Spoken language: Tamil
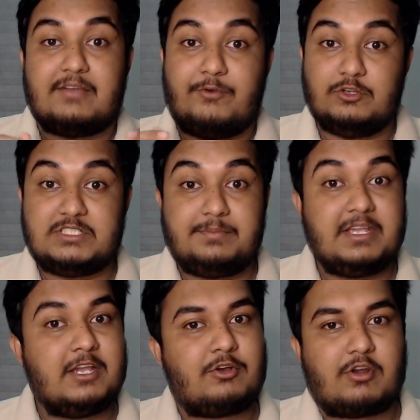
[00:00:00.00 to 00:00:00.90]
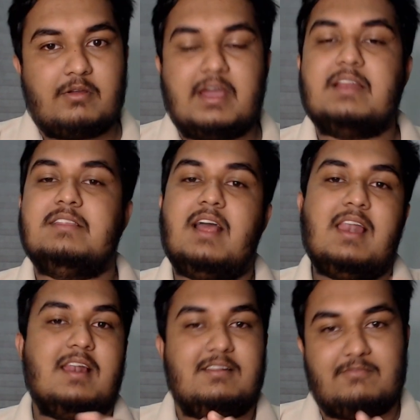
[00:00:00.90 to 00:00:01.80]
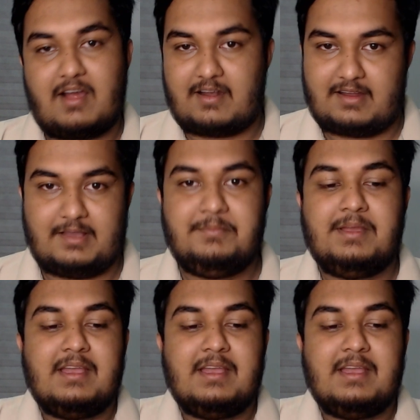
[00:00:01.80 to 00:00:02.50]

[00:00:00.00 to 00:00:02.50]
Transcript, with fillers: ஃபோர் ஜிபிக்கு குறவாக இருந்தால் வானாம்